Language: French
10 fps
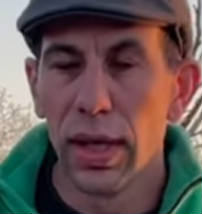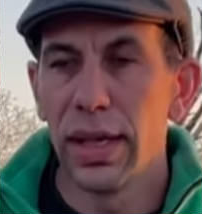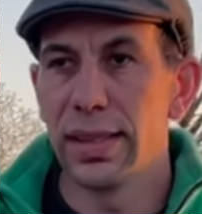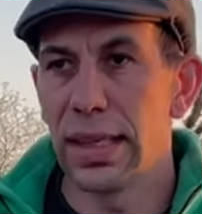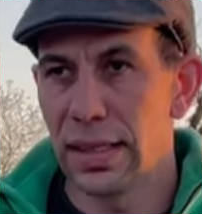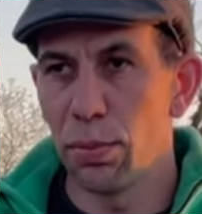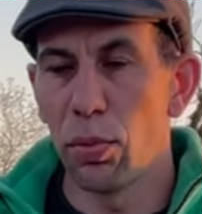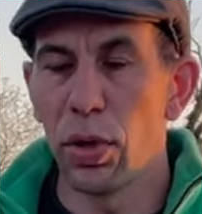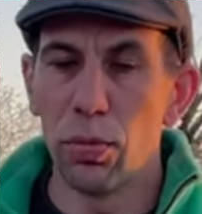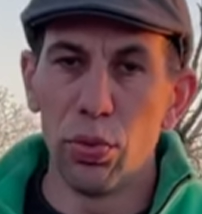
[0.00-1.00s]
Et ça, c'est pour
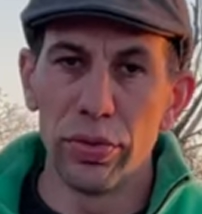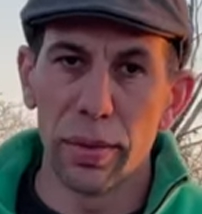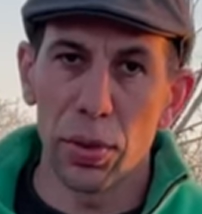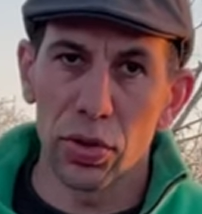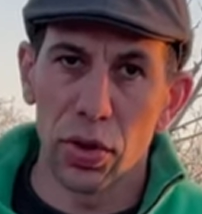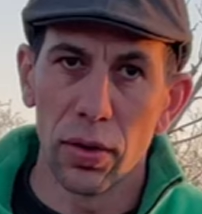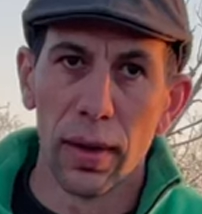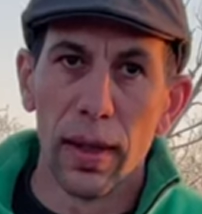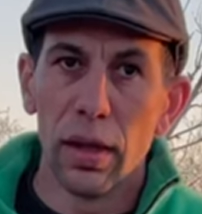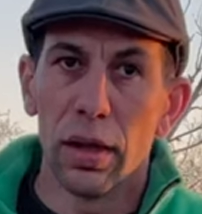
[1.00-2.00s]
moi le plus important.
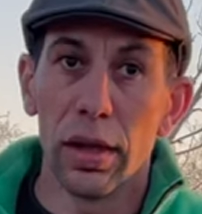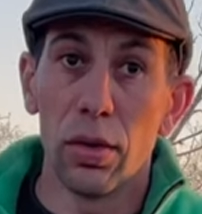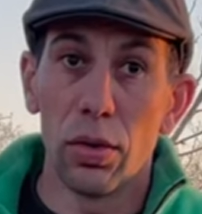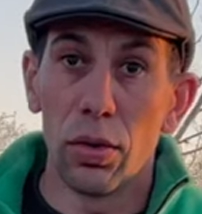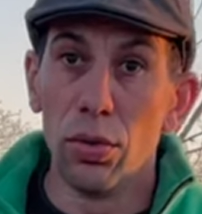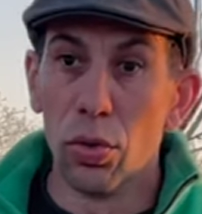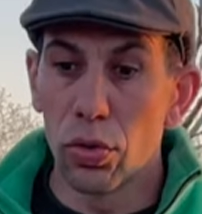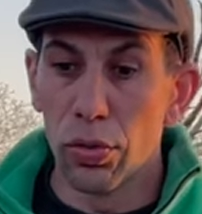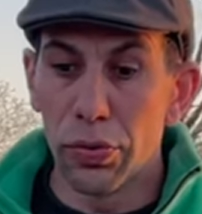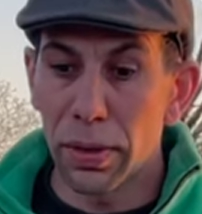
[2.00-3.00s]
Et euh,
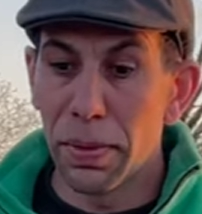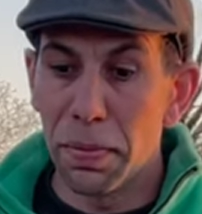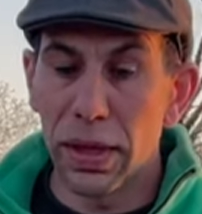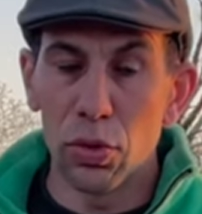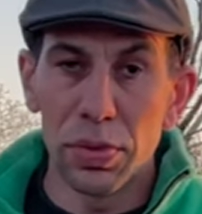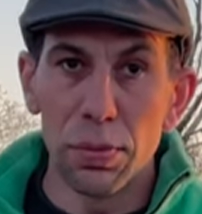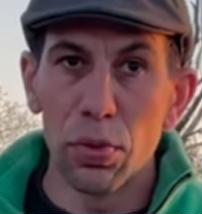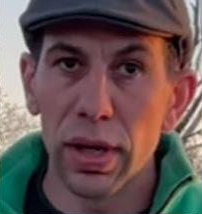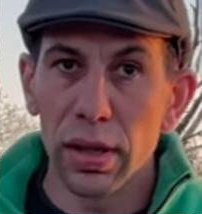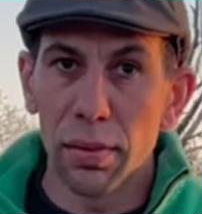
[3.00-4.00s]
donc, une fois que ma plaque de petits
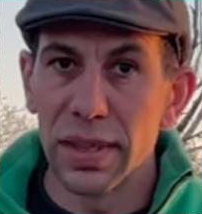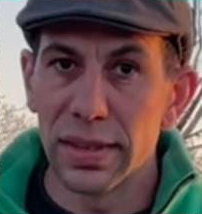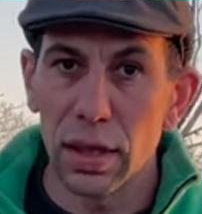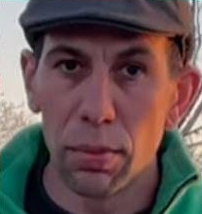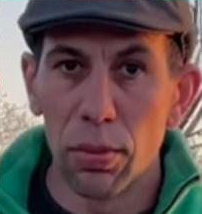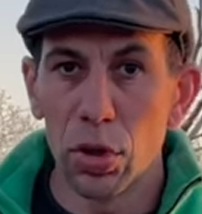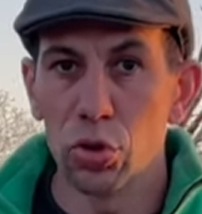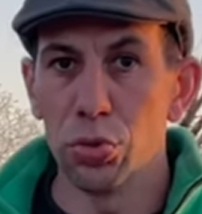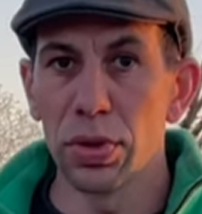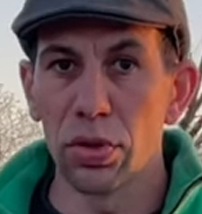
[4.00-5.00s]
pois est dans ma serre, bah, moi
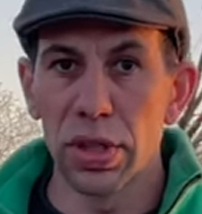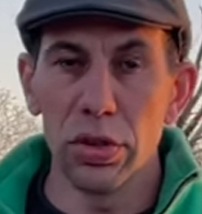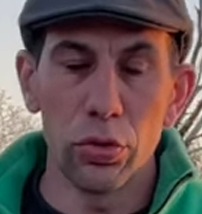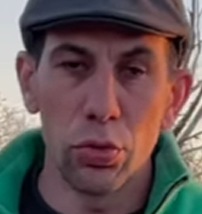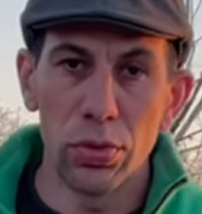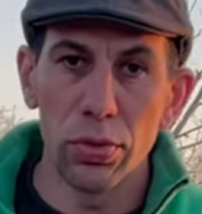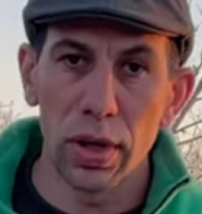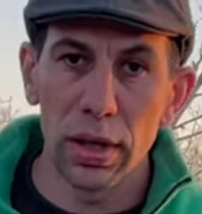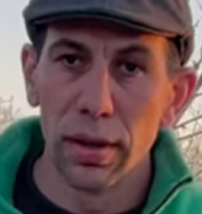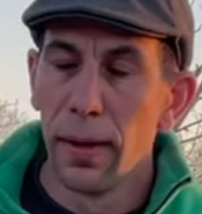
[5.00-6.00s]
je suis tranquille, je suis
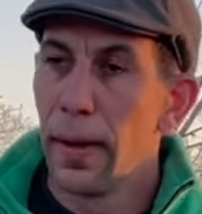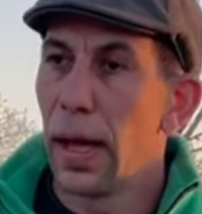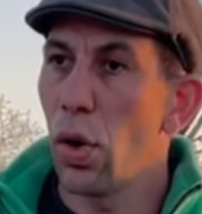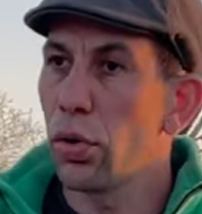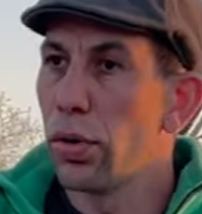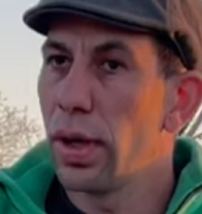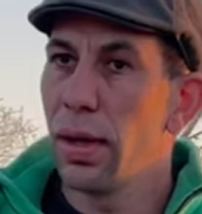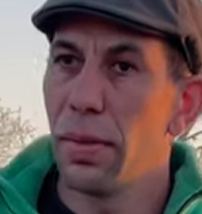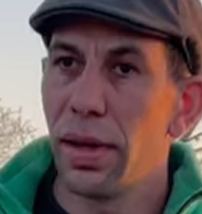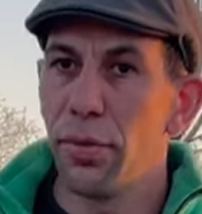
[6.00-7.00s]
serein. Alors que
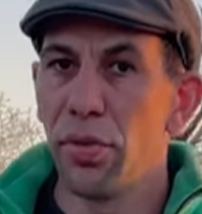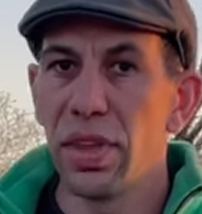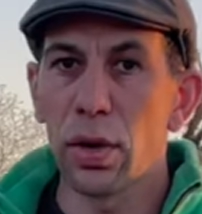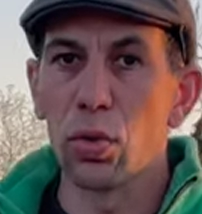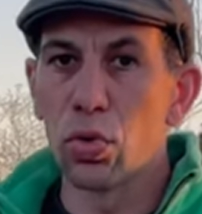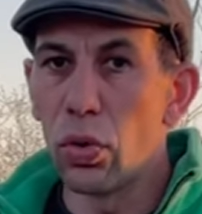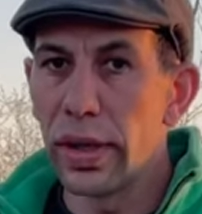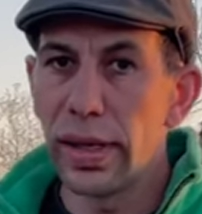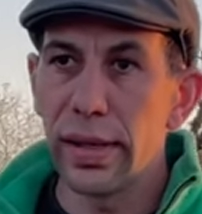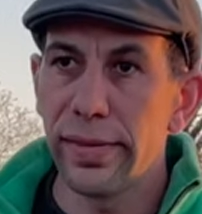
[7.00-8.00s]
là, il bah, faut venir
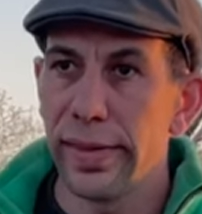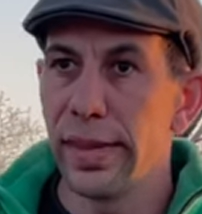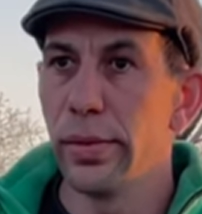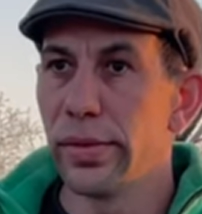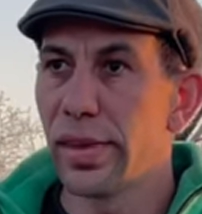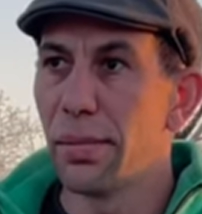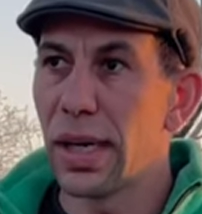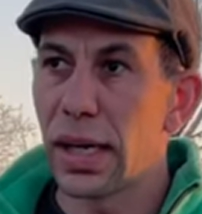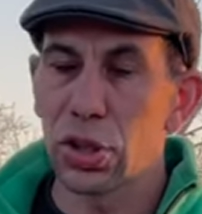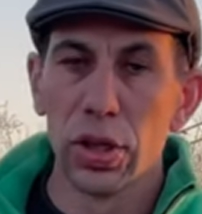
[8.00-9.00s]
contrôler si euh, ça
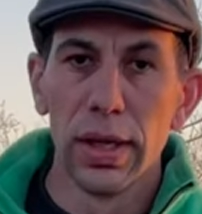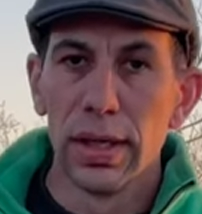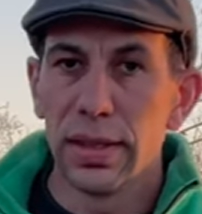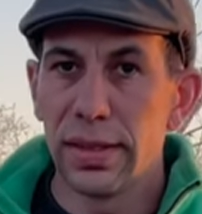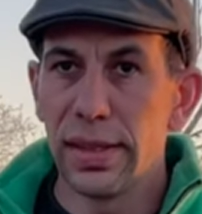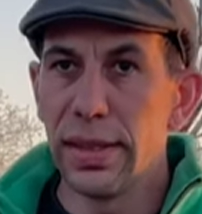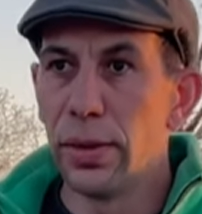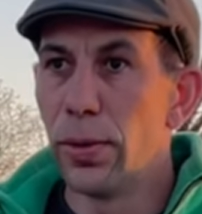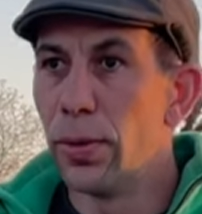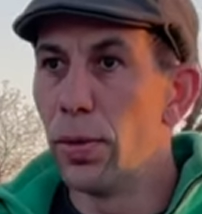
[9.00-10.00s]
marche, si
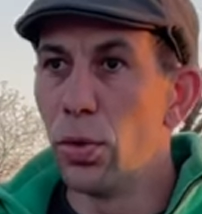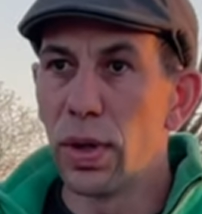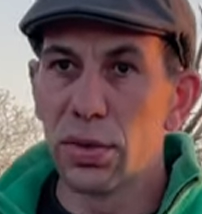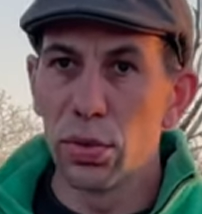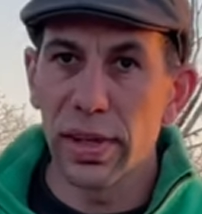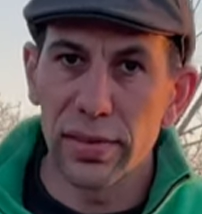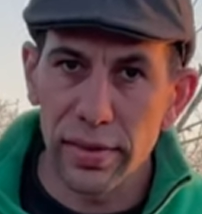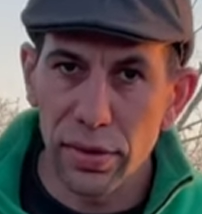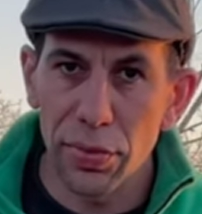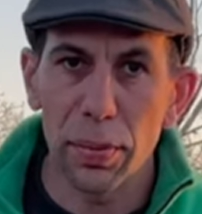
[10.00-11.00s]
l'oiseau qui est
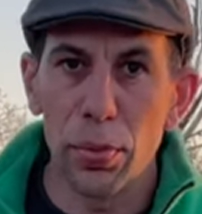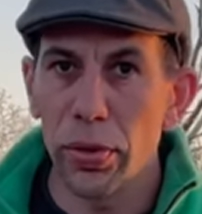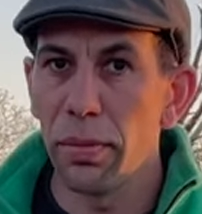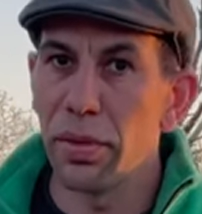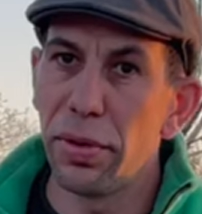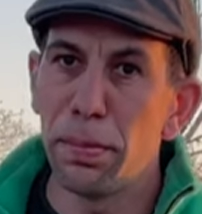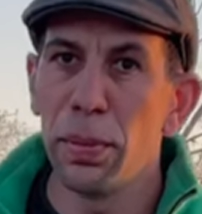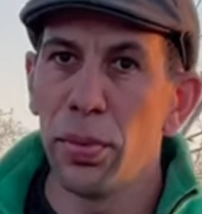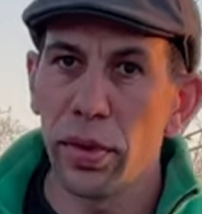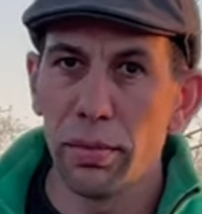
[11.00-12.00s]
censé faire peur ne fait pas
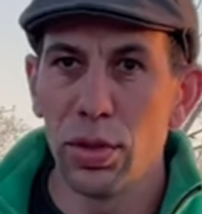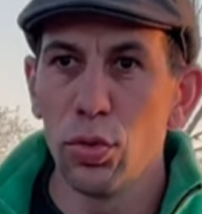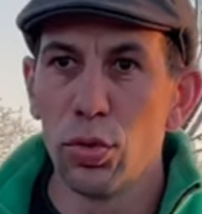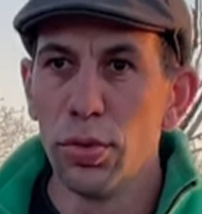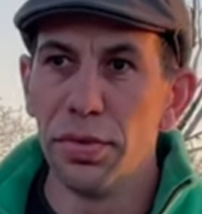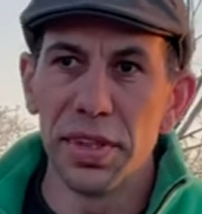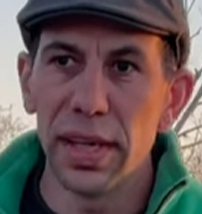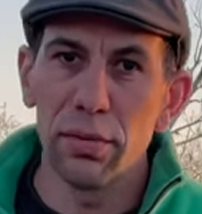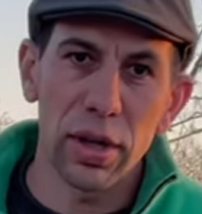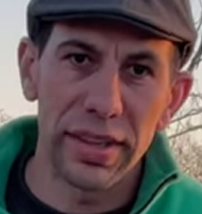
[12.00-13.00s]
peur, et ah du coup, vous
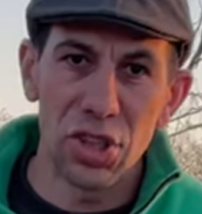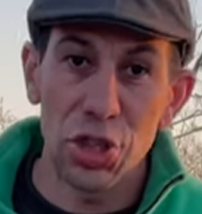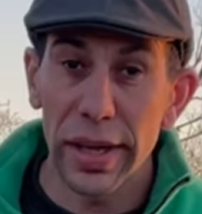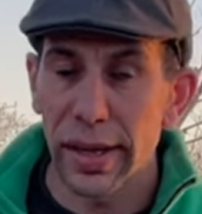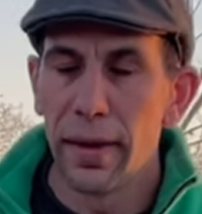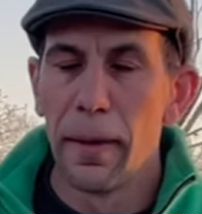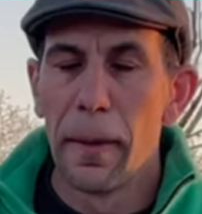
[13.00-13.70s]
allez avoir un échec.